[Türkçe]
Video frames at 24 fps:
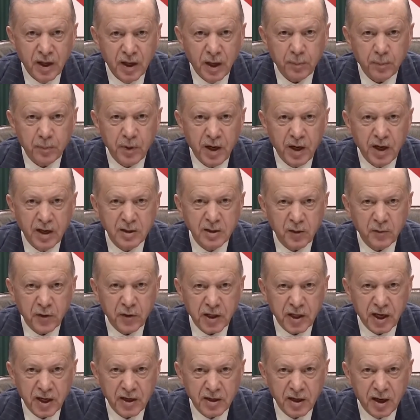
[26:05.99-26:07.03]
hep birlikte
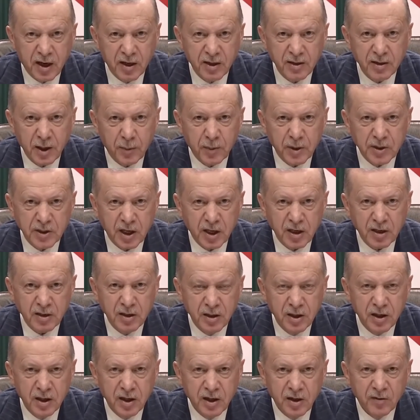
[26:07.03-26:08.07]
fedakarlık
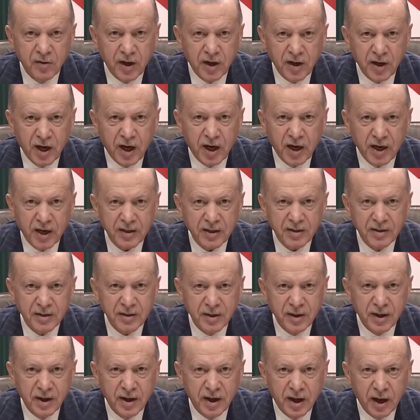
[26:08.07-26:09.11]
yapacak ve nihayet
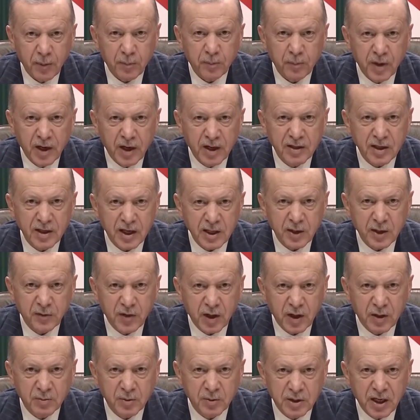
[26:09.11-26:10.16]
hep birlikte
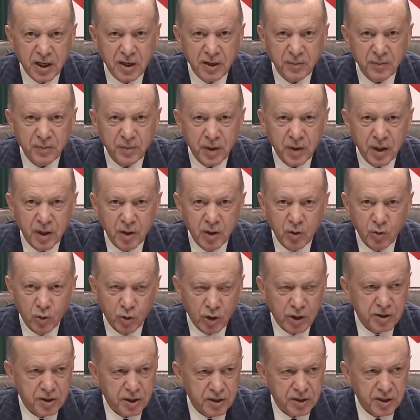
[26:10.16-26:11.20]
hedeflerimize
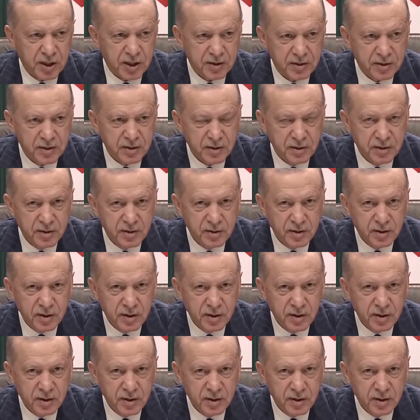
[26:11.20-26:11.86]
ulaşacağız.